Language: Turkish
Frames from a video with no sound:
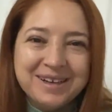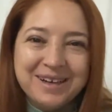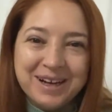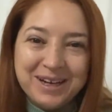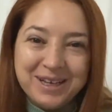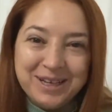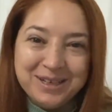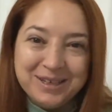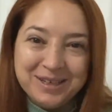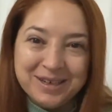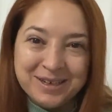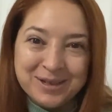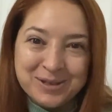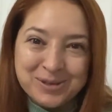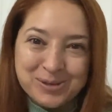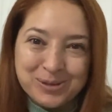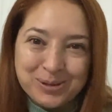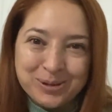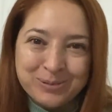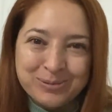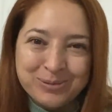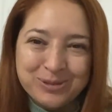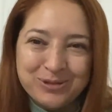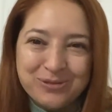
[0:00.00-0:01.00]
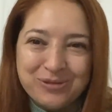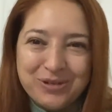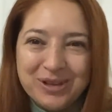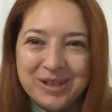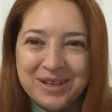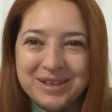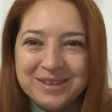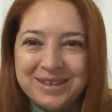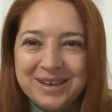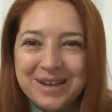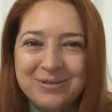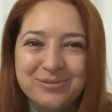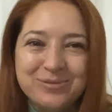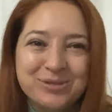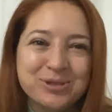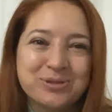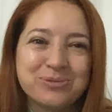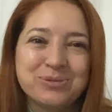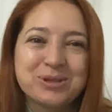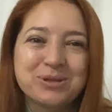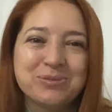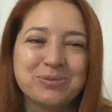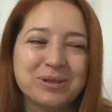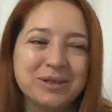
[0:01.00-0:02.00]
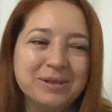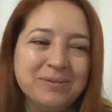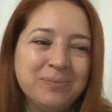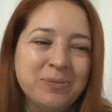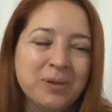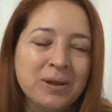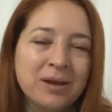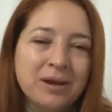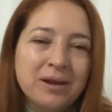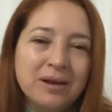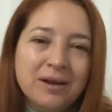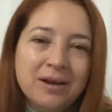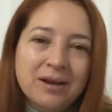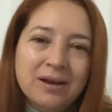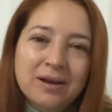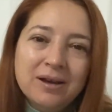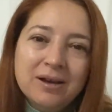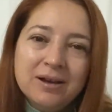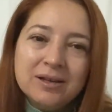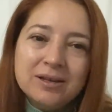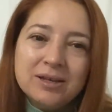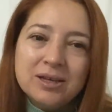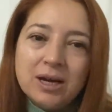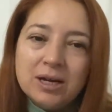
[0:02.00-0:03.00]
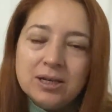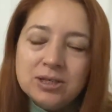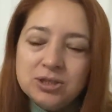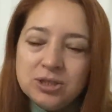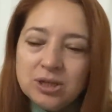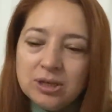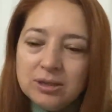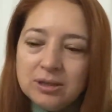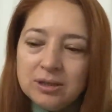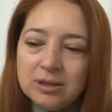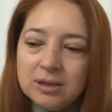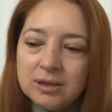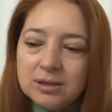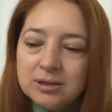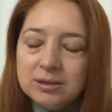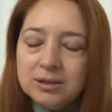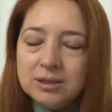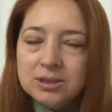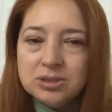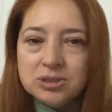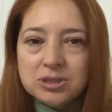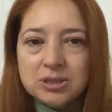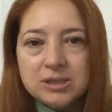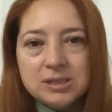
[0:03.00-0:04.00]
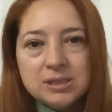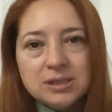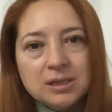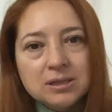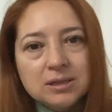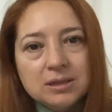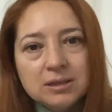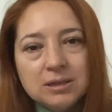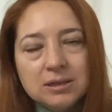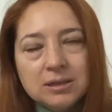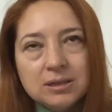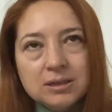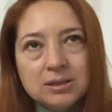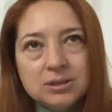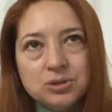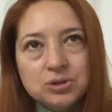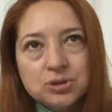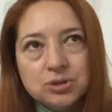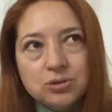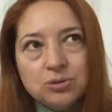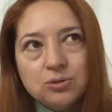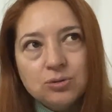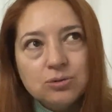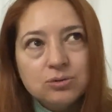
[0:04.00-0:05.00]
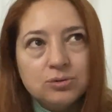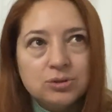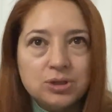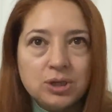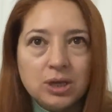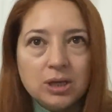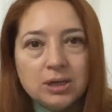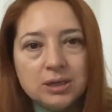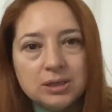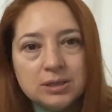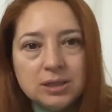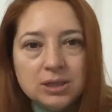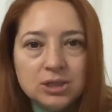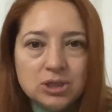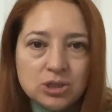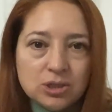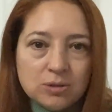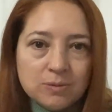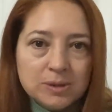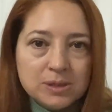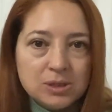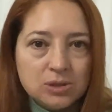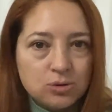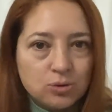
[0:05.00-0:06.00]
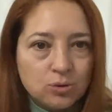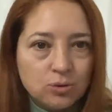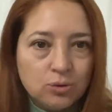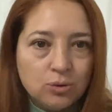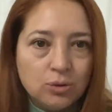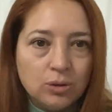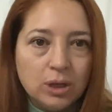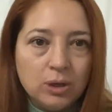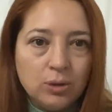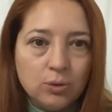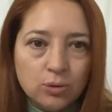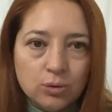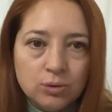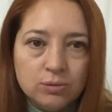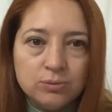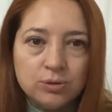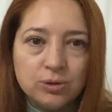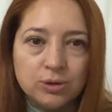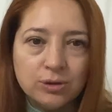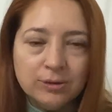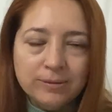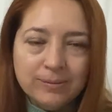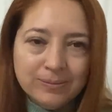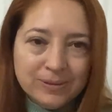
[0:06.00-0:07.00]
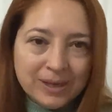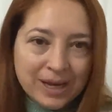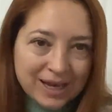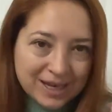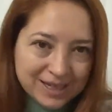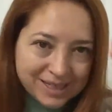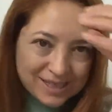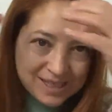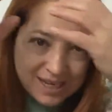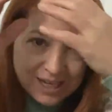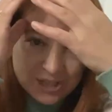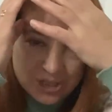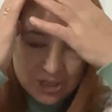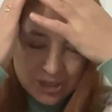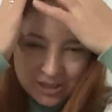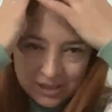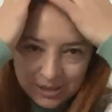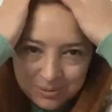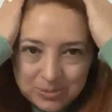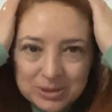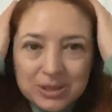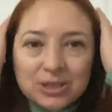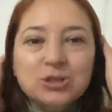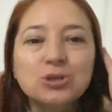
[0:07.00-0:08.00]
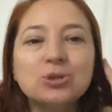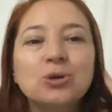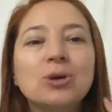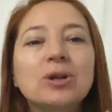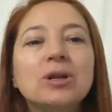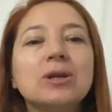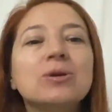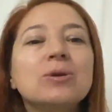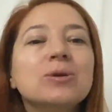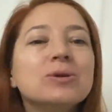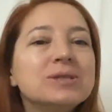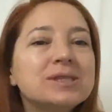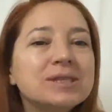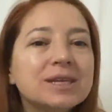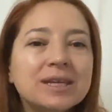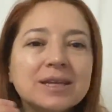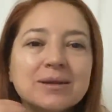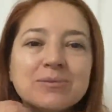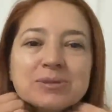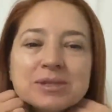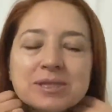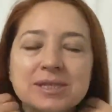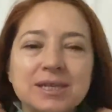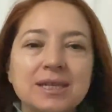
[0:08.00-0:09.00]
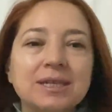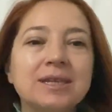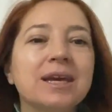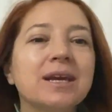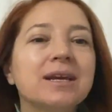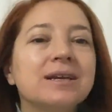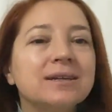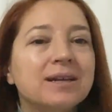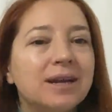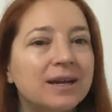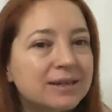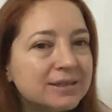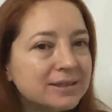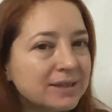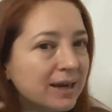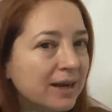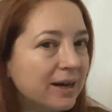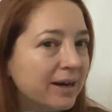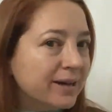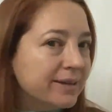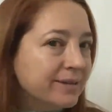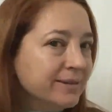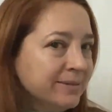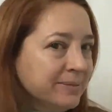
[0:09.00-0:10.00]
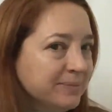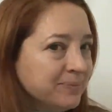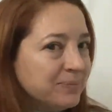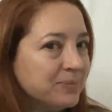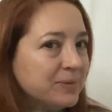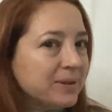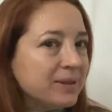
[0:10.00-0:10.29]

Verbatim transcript: Kalite ne zormuş falan dermişim şimdi. Gerçekten arkadaşlar insanların hani alışkın olduğu şeyleri değiştirmesi çok kolay olmuyor. Saçlarımı da şöyle göstereyim size tekrardan.